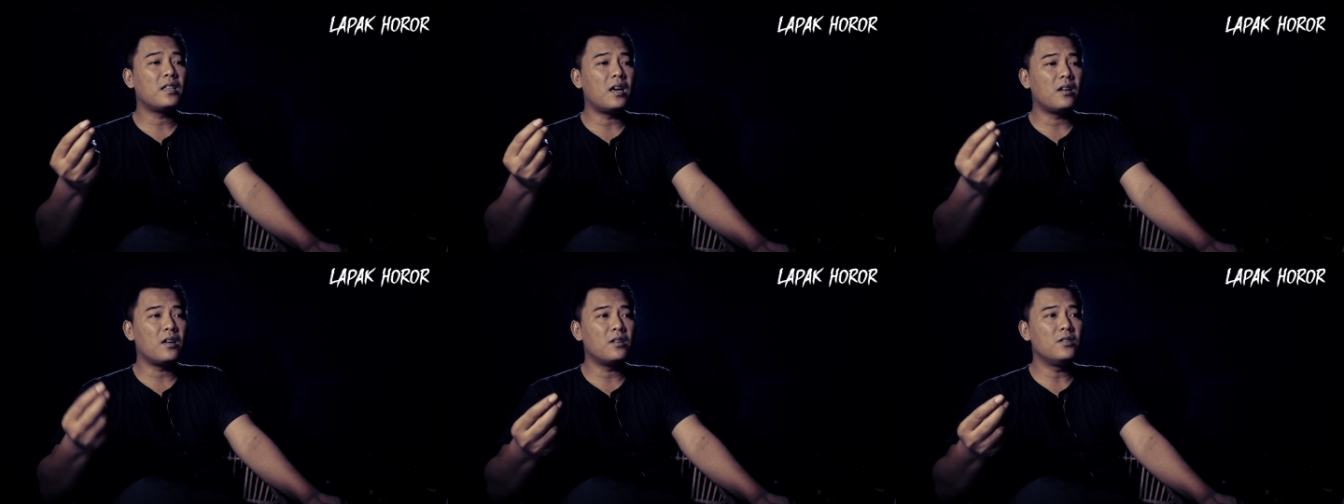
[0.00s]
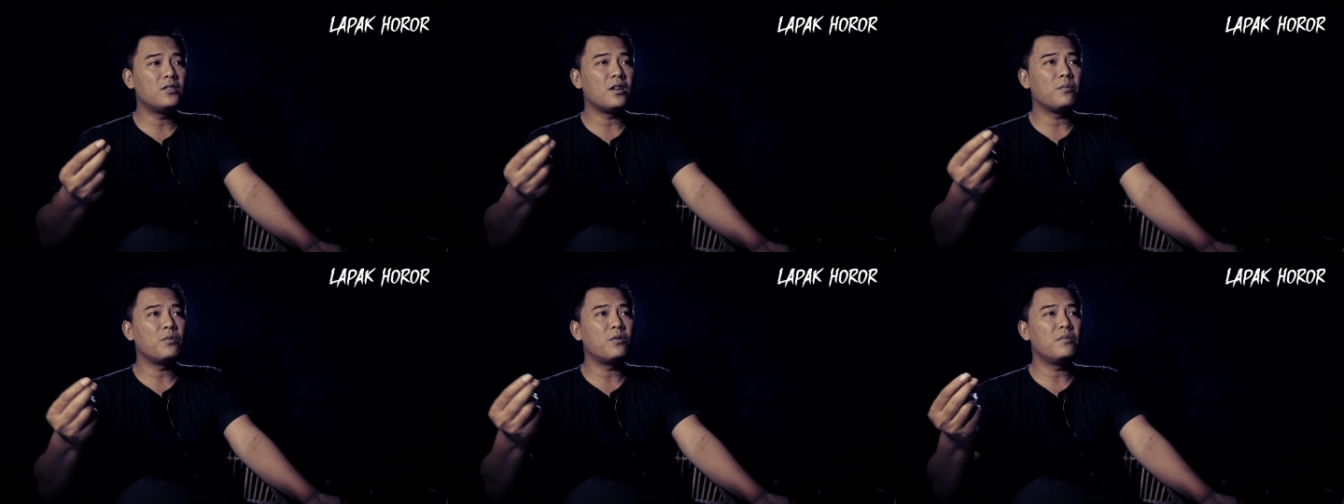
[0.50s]
tanah
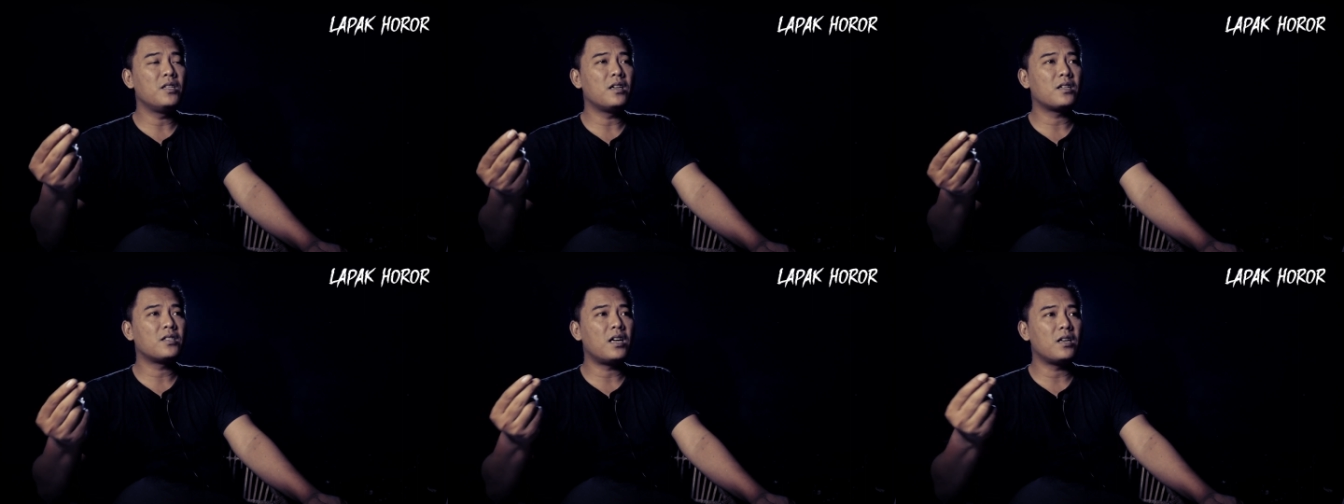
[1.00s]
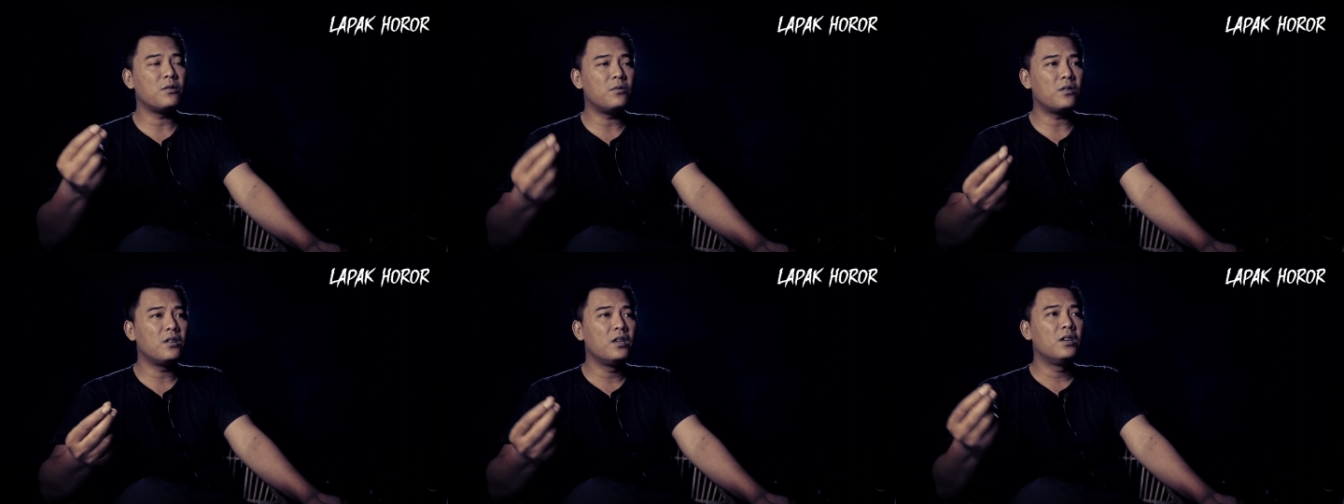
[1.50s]
dicampur minyak
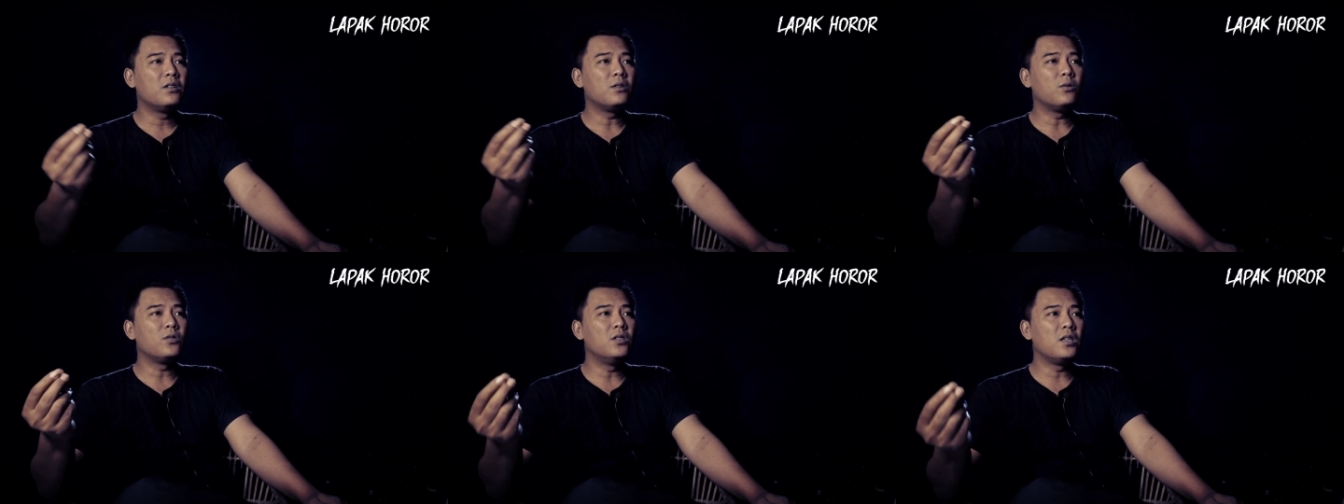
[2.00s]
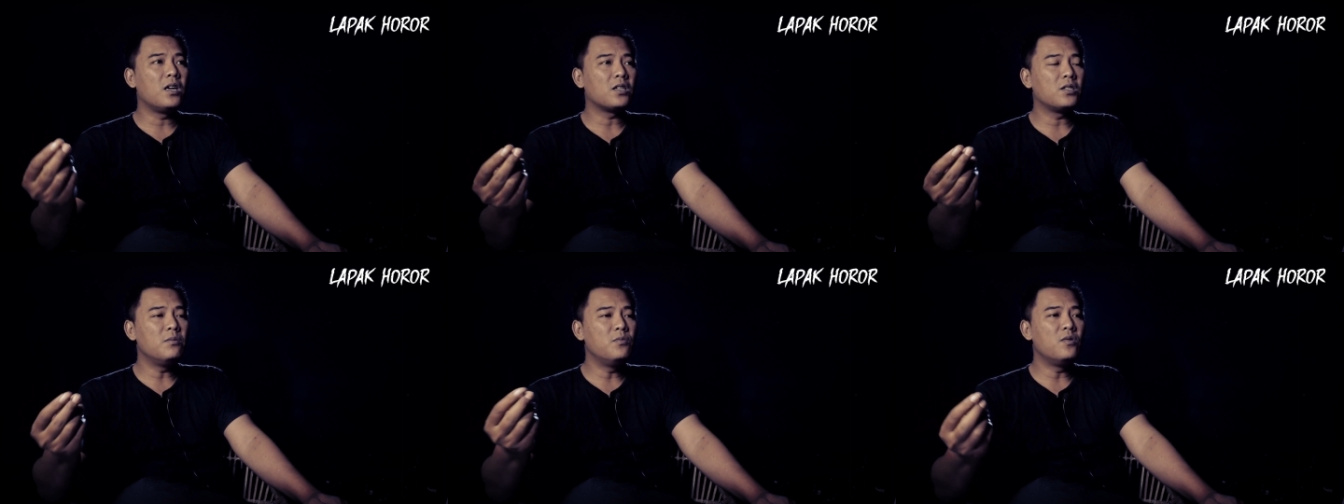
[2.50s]
sayur, terus
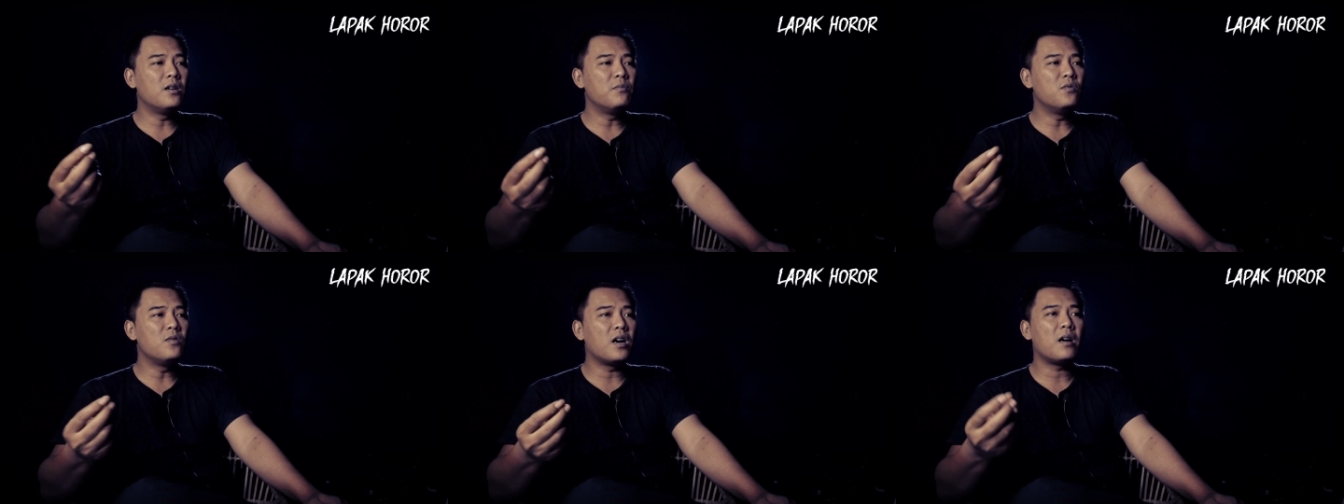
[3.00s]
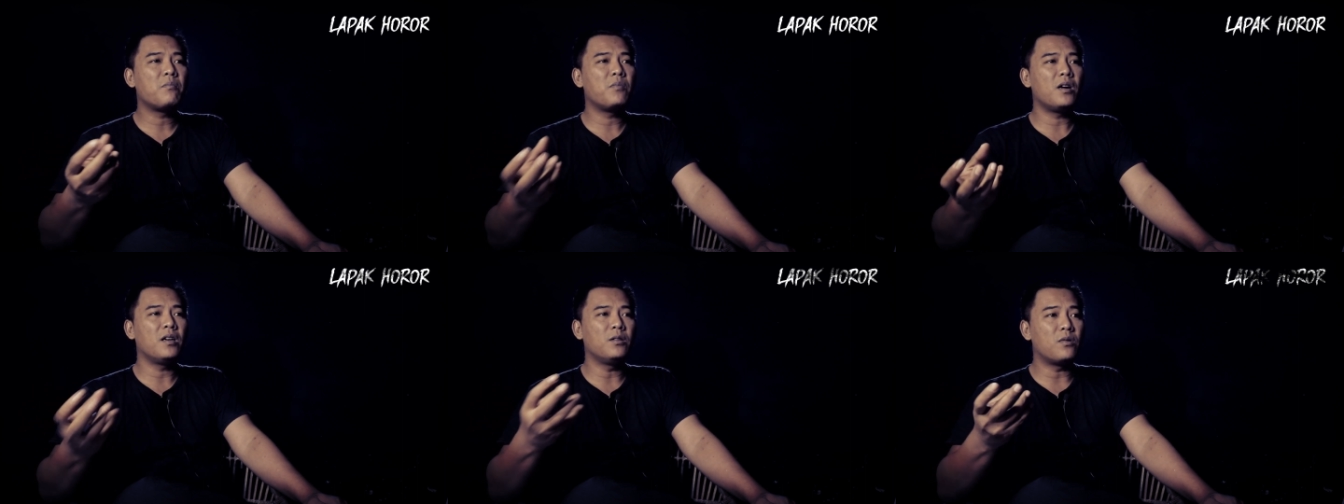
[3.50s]
dikasih bunga-bunga
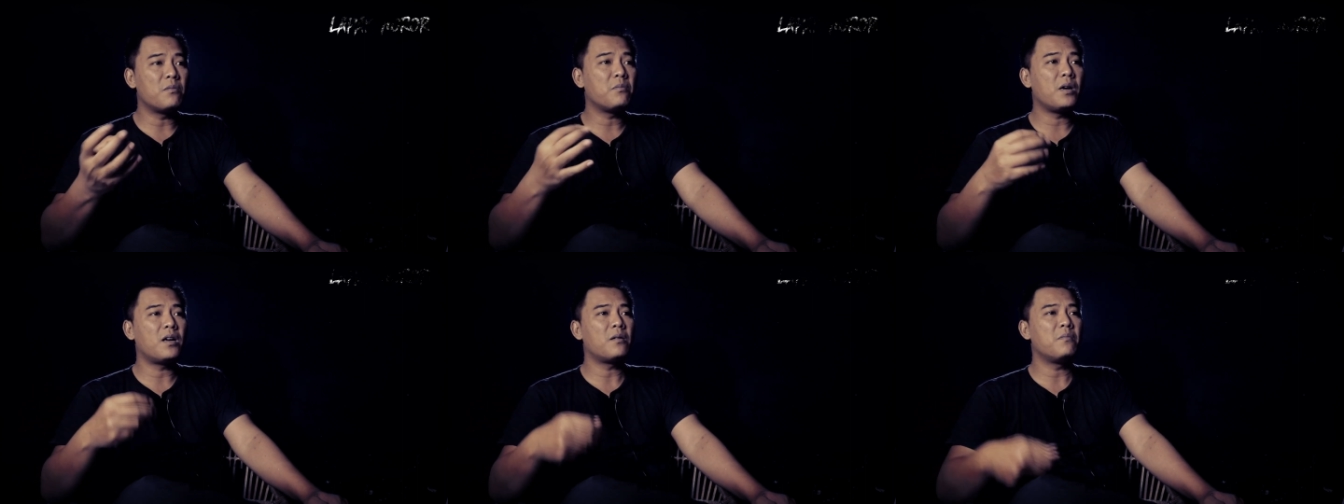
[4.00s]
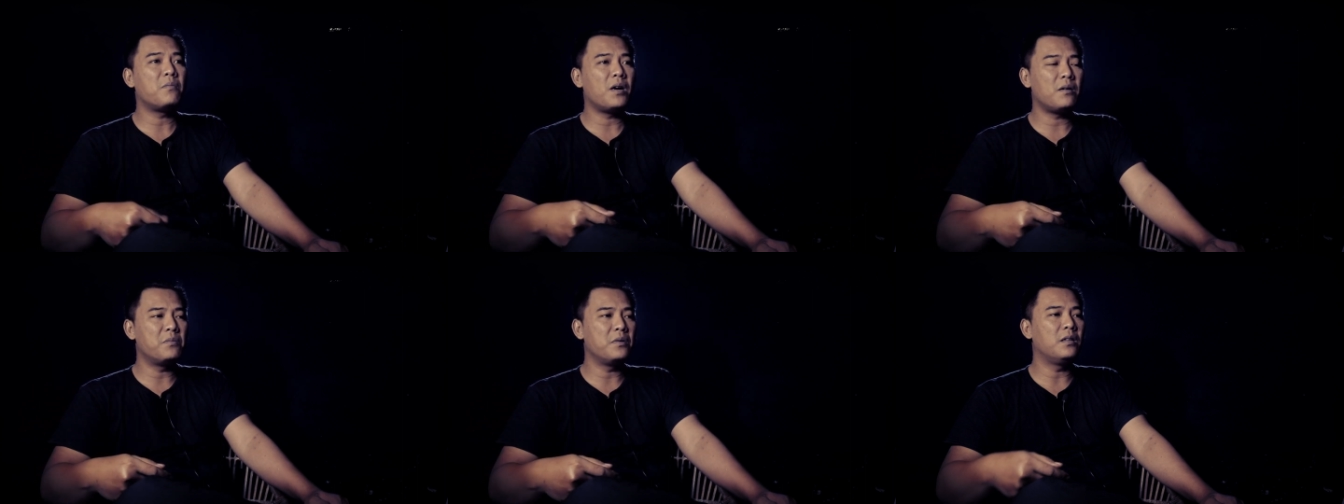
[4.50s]
apa gitu, rempah-rempah
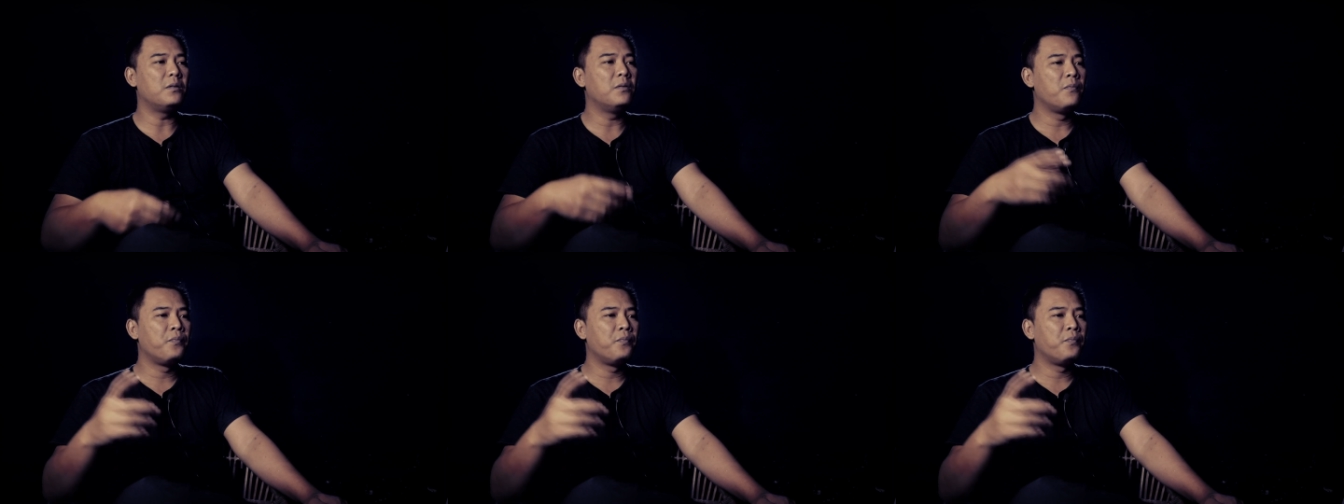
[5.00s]
begitu.